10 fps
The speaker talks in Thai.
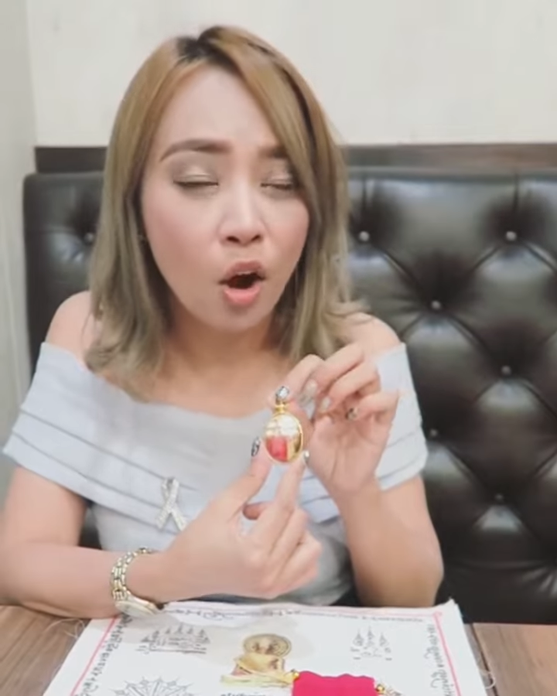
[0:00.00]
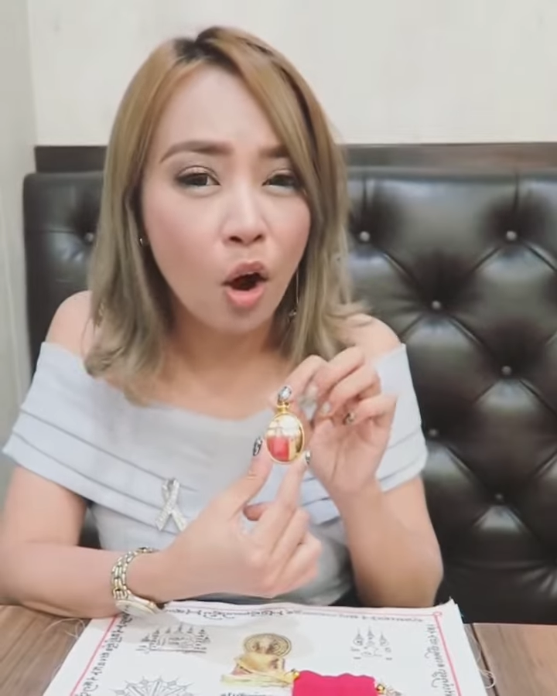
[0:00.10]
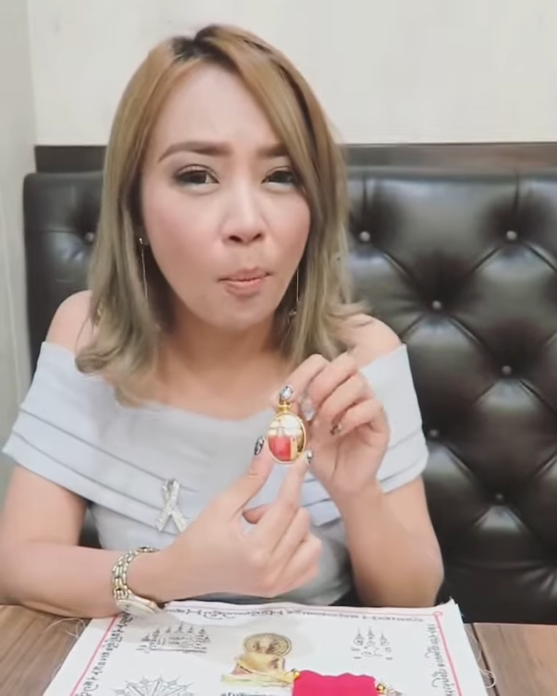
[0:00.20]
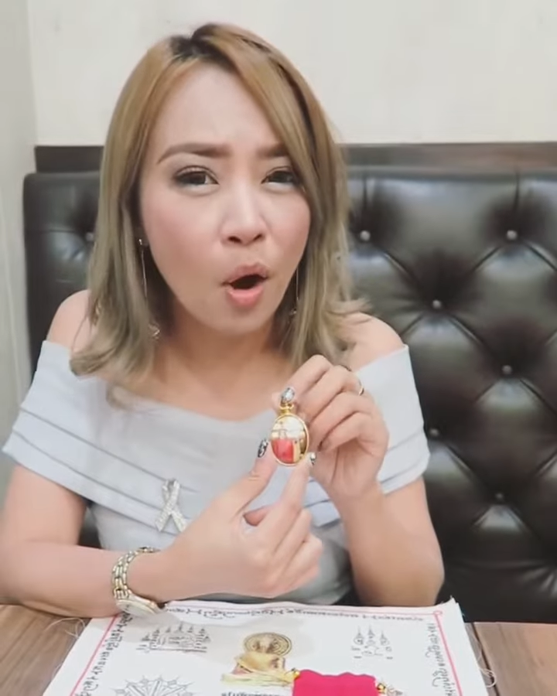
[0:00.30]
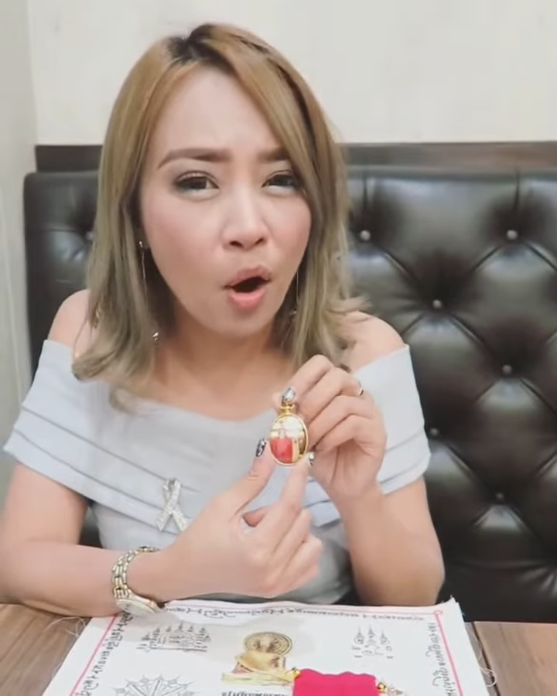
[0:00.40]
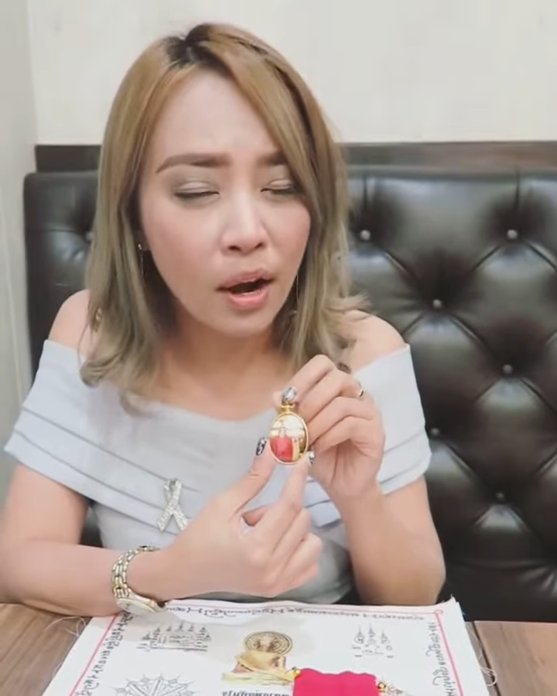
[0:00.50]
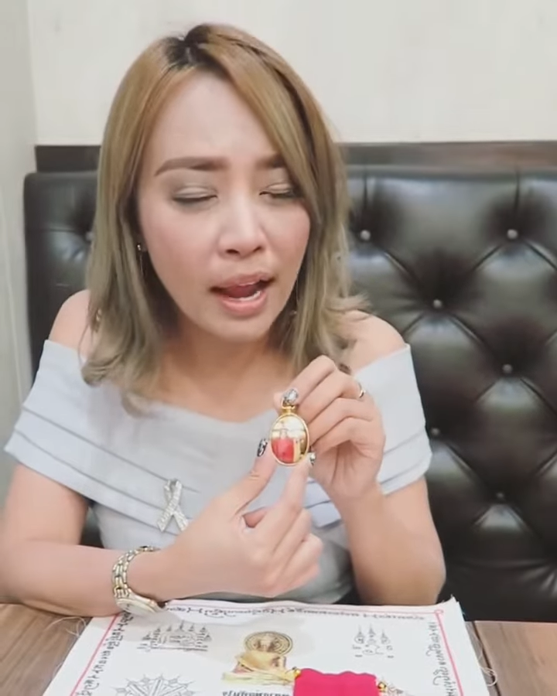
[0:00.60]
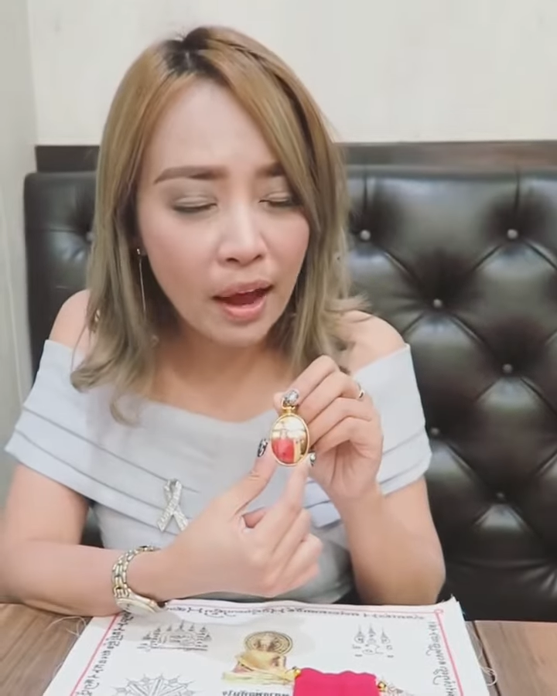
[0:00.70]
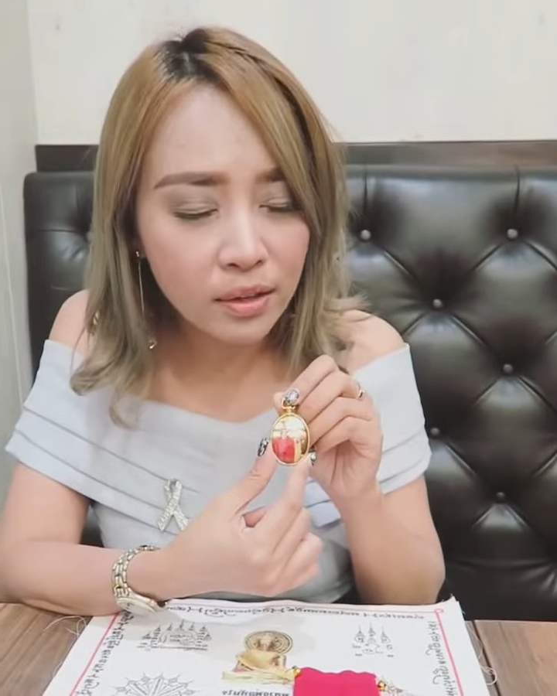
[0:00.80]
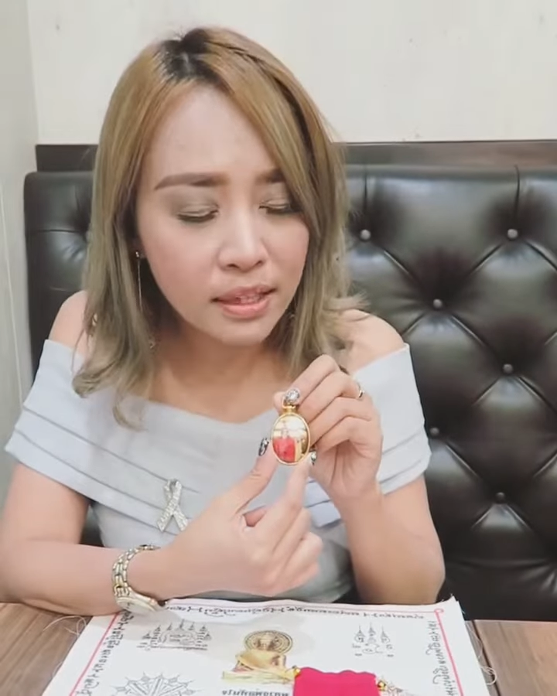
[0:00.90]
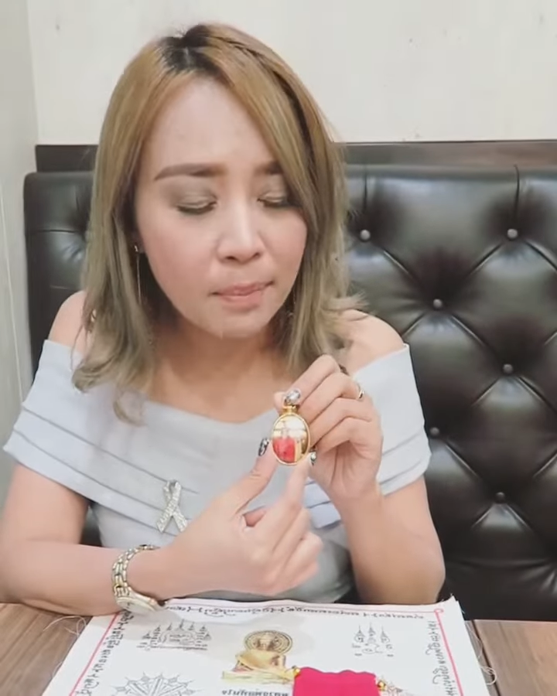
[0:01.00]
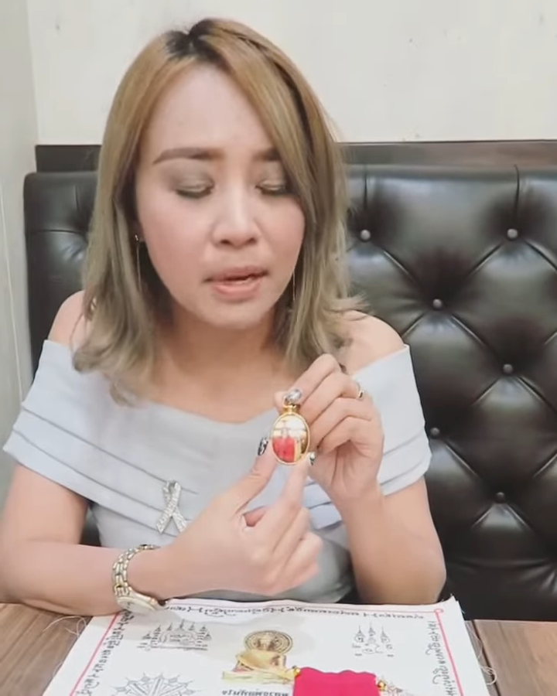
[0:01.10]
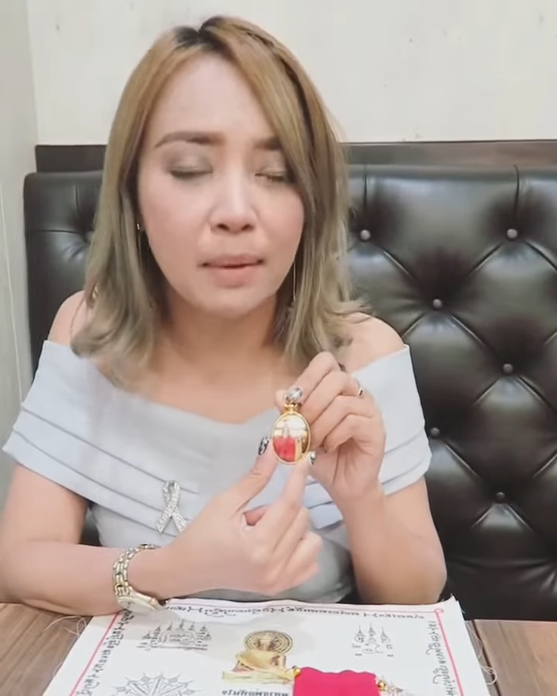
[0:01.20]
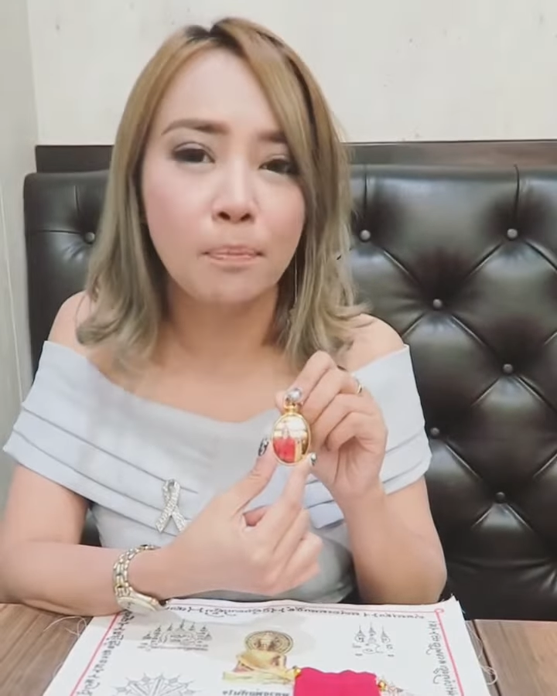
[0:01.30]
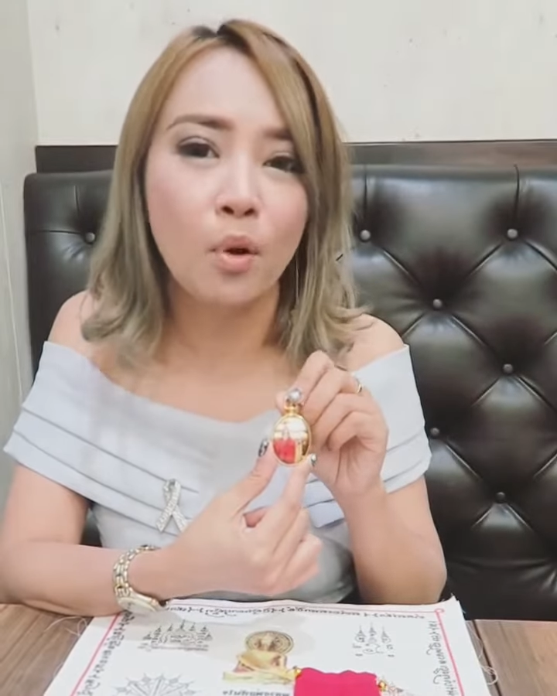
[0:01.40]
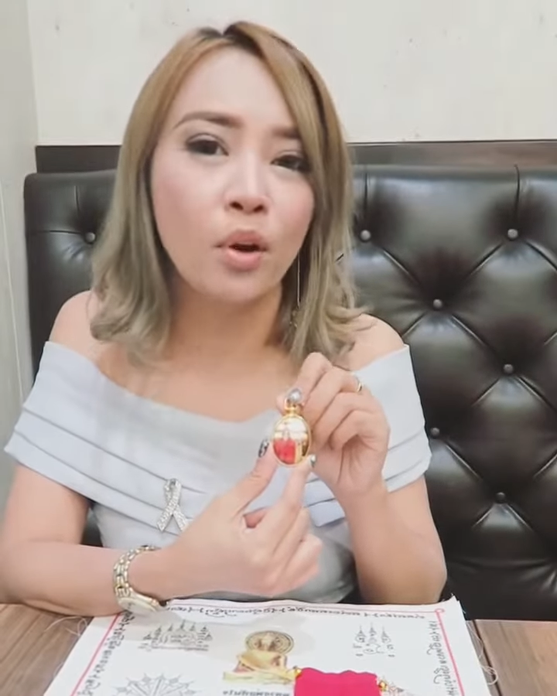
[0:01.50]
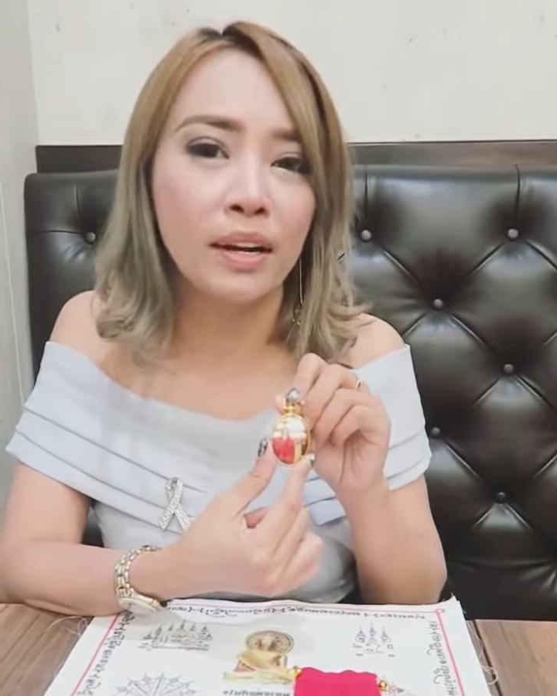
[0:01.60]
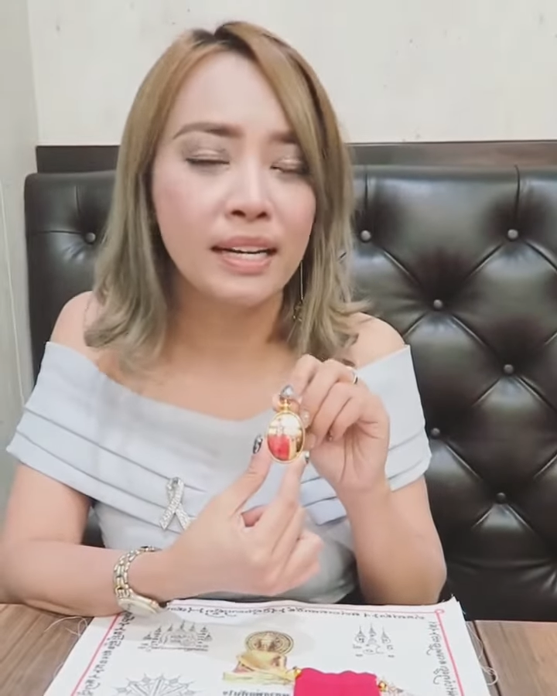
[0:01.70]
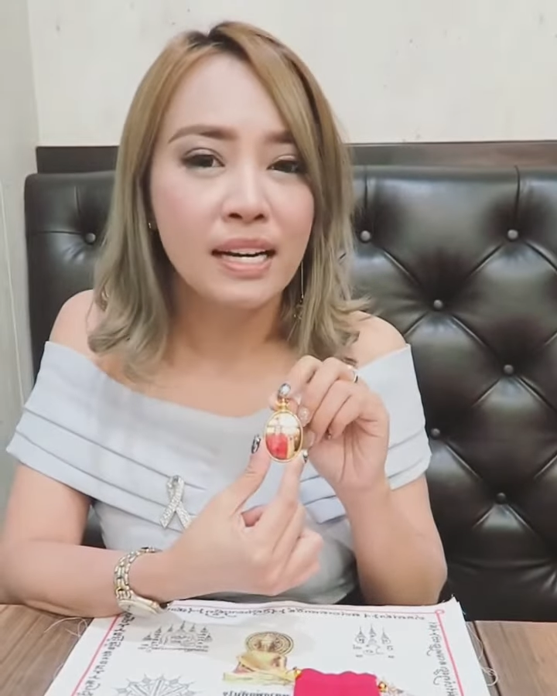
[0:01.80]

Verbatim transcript: ขอพรแล้วสำเร็จผล